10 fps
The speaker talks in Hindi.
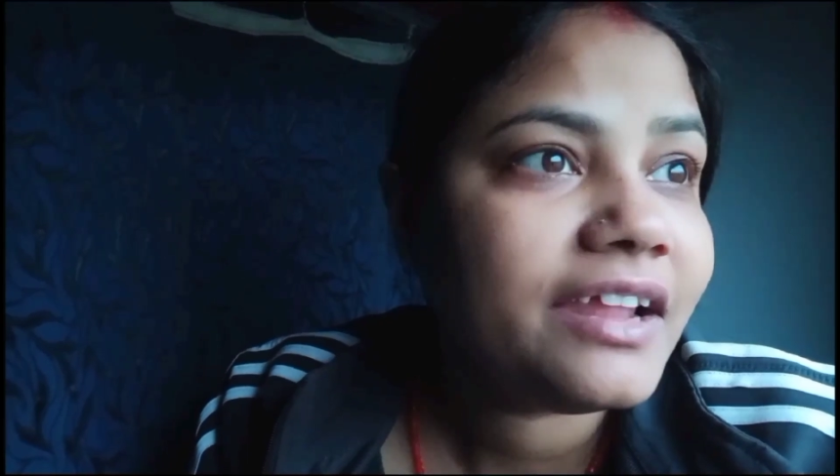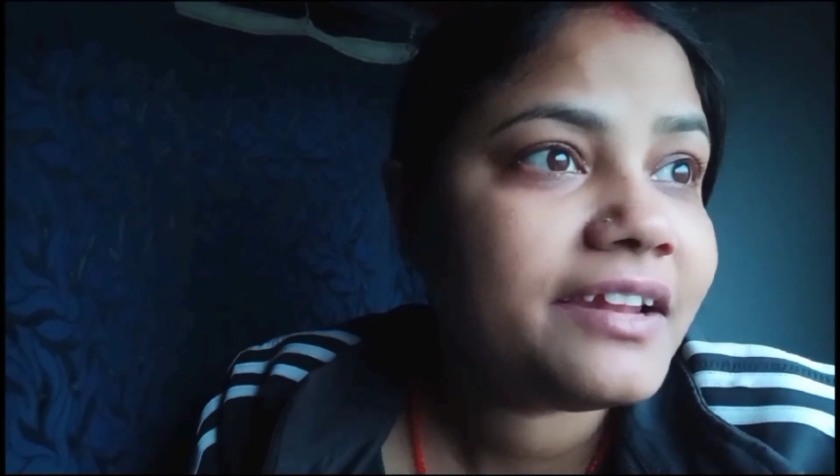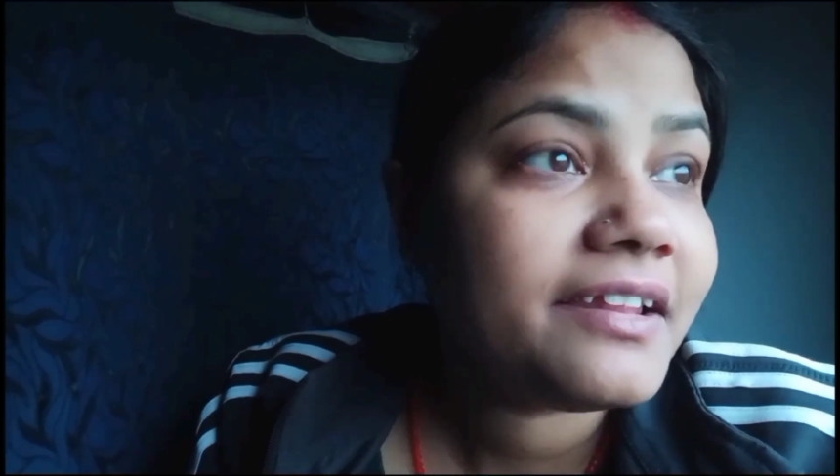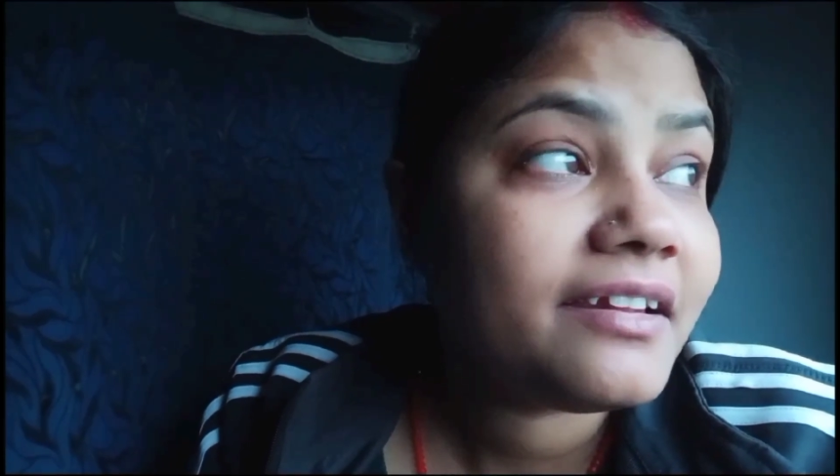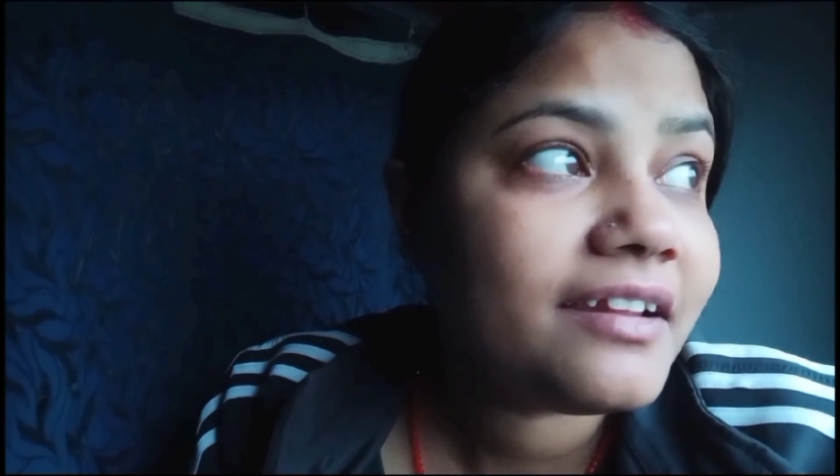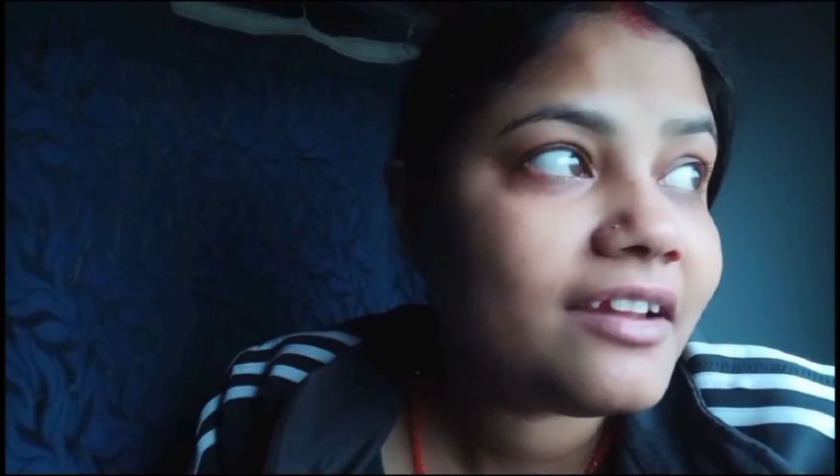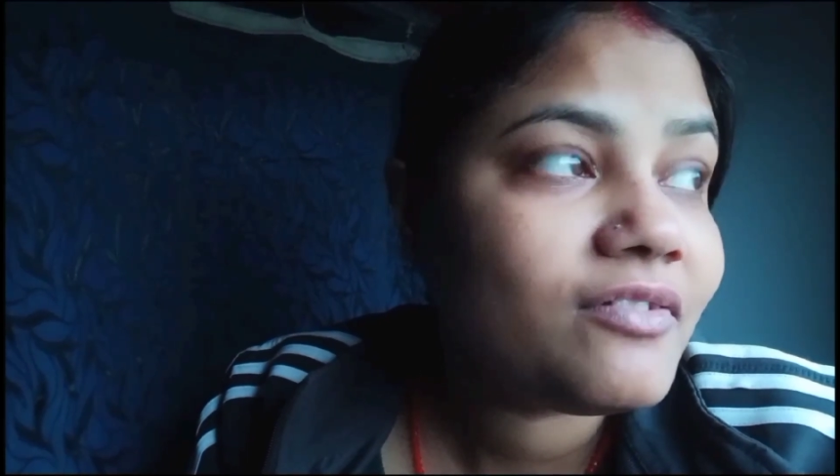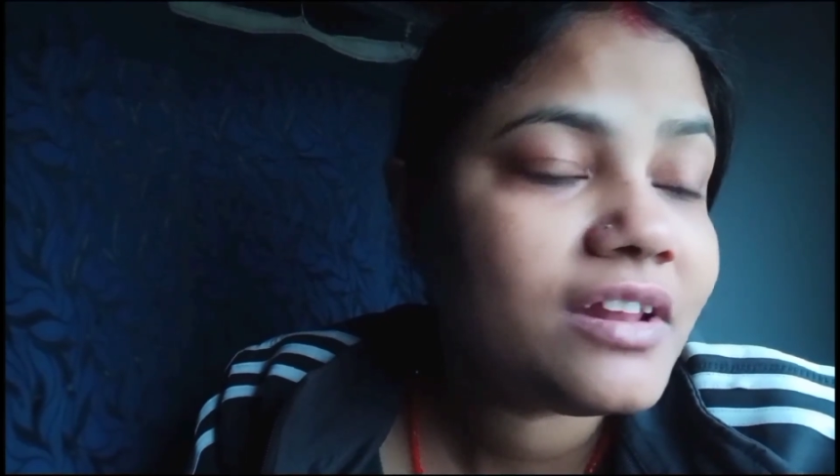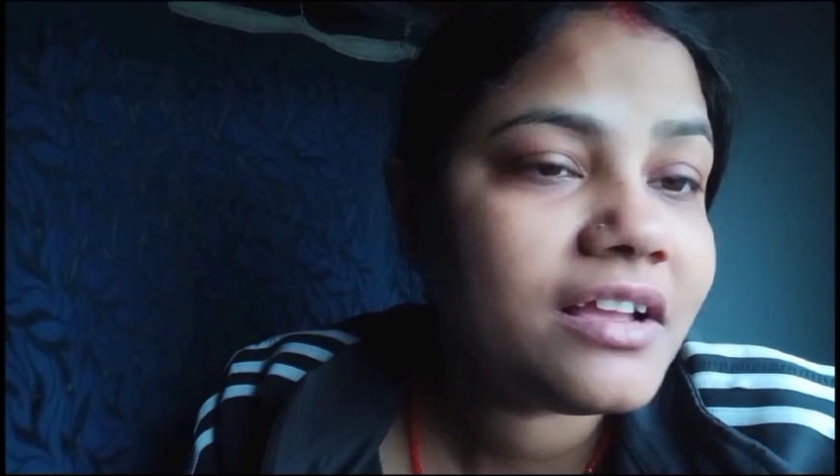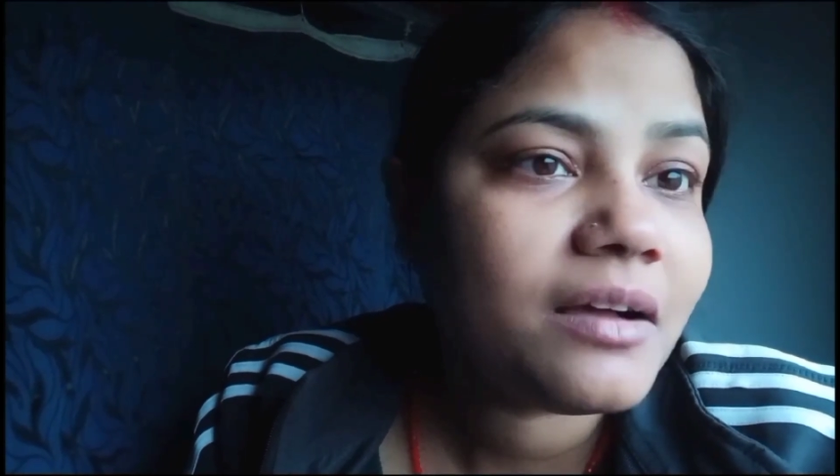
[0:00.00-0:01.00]
इंडियन
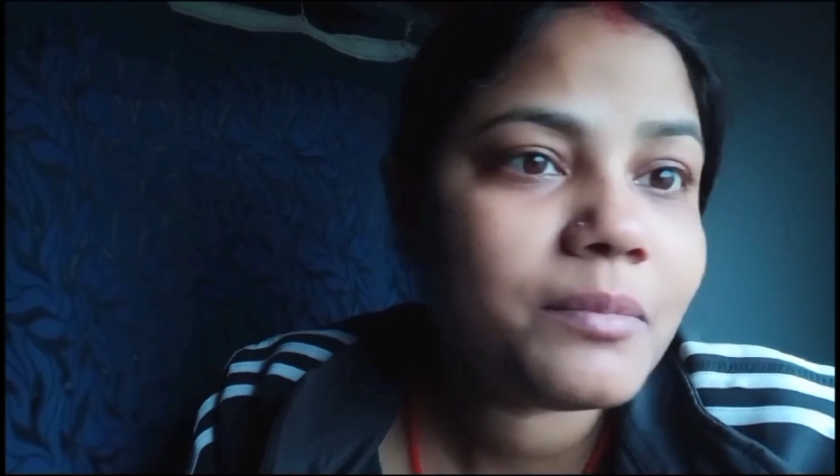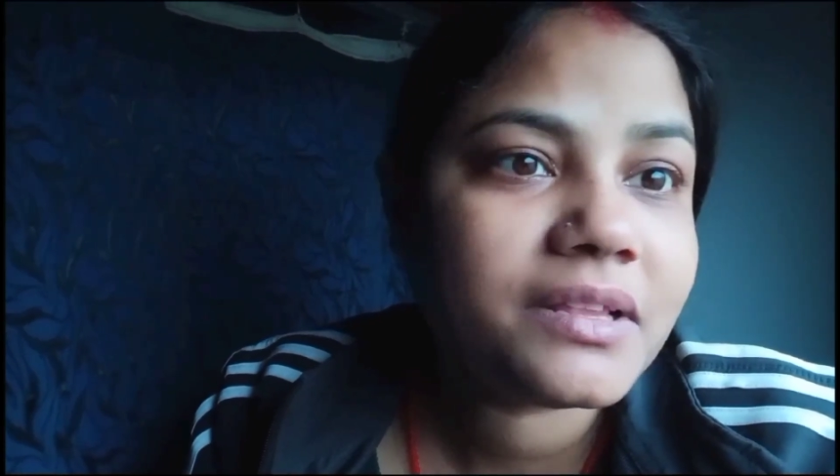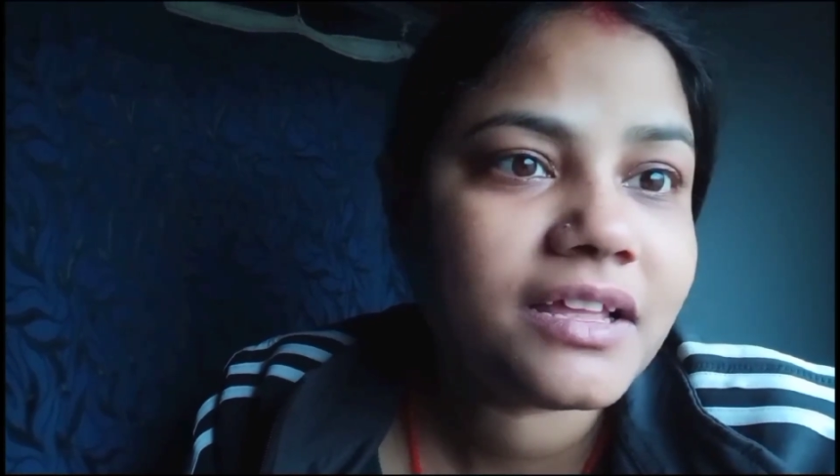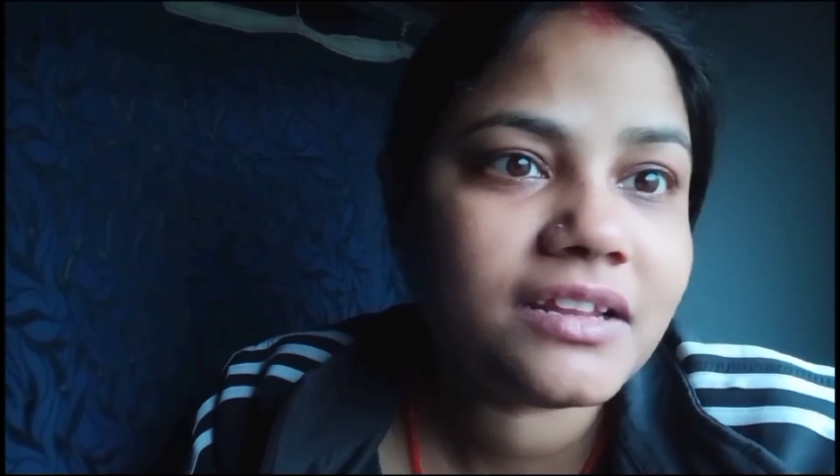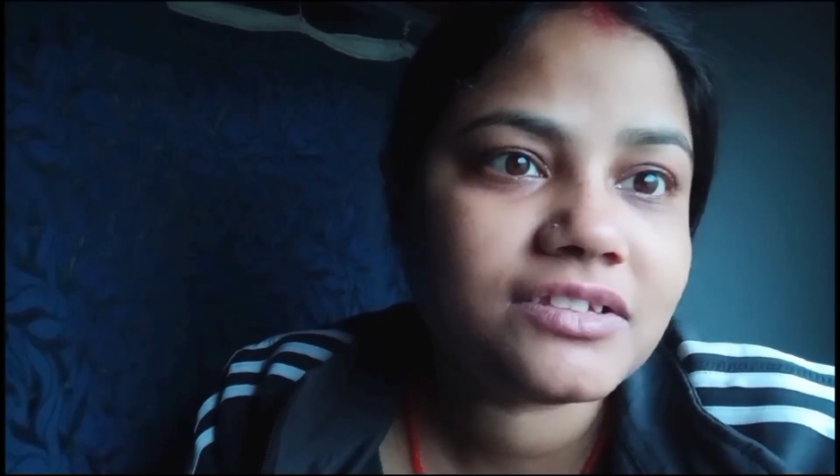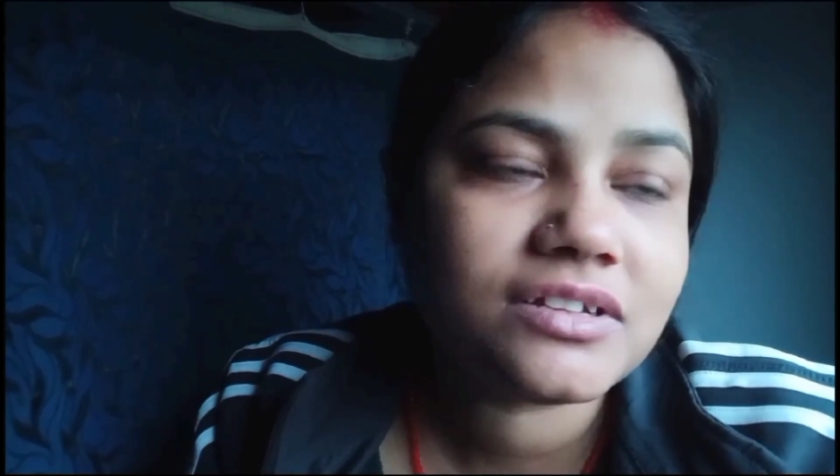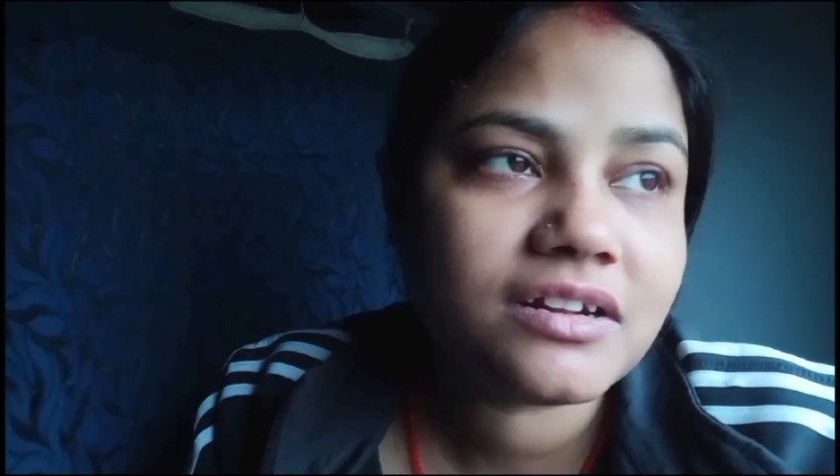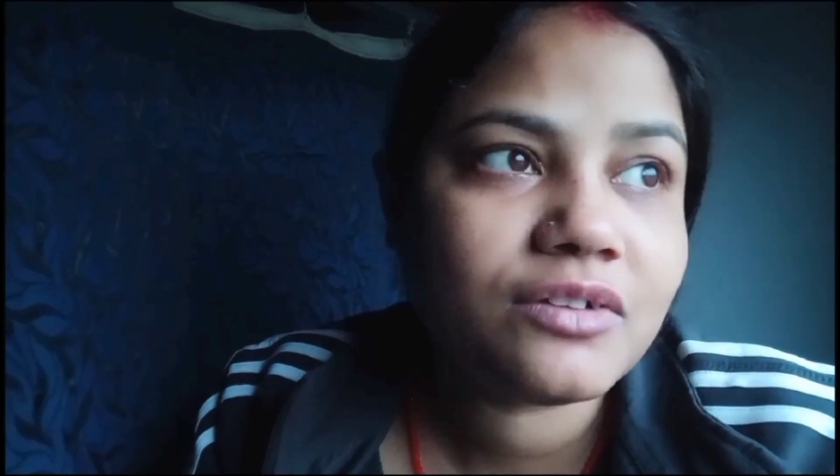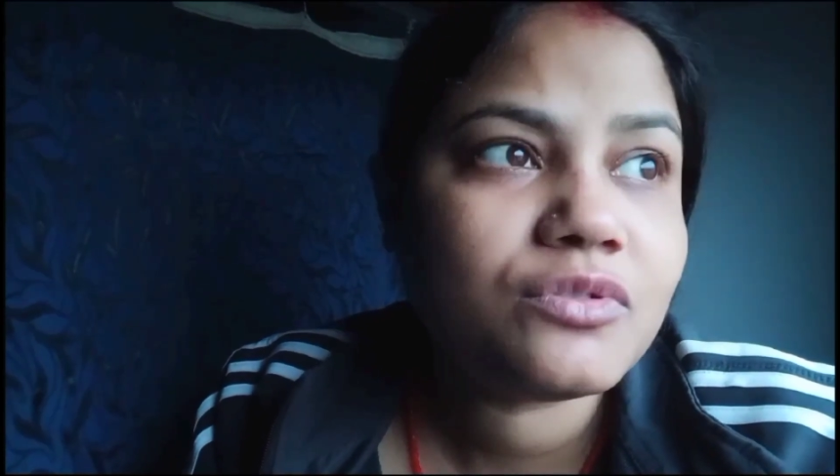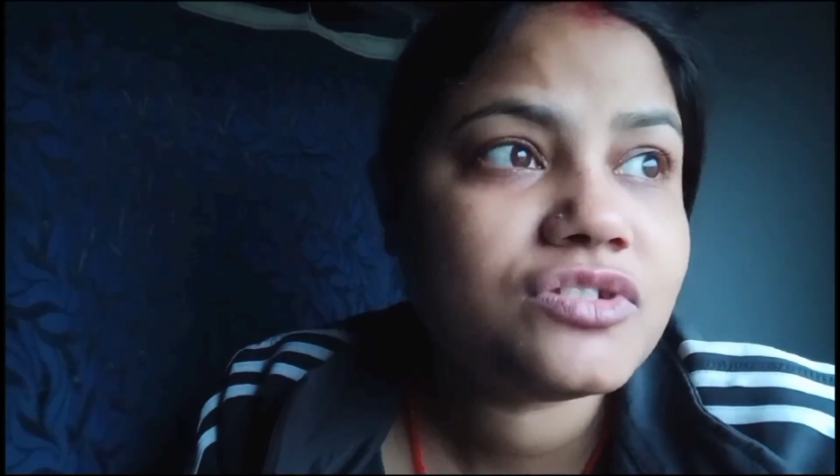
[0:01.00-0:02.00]
रेलवे का पता नहीं चल
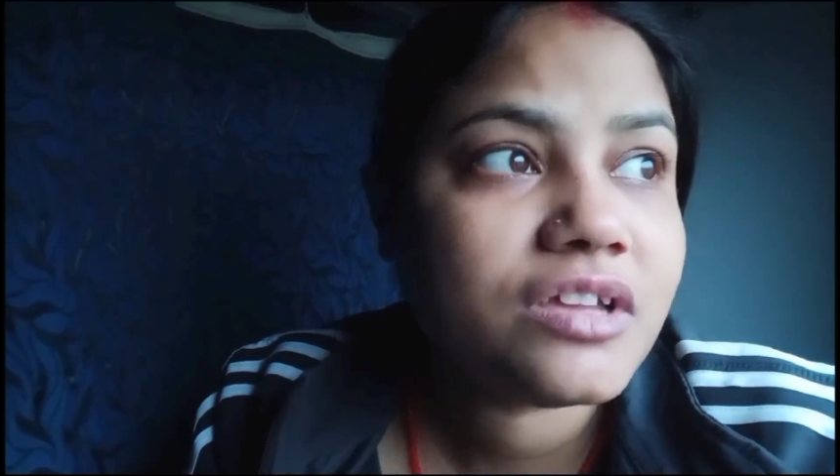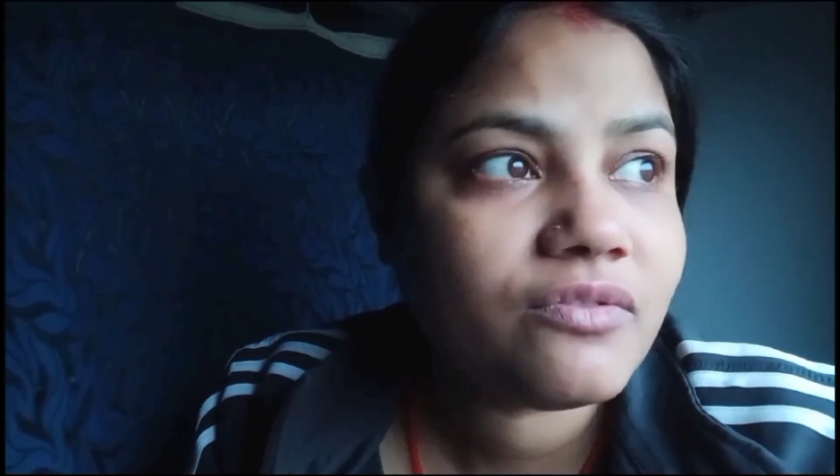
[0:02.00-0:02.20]
रहा कोई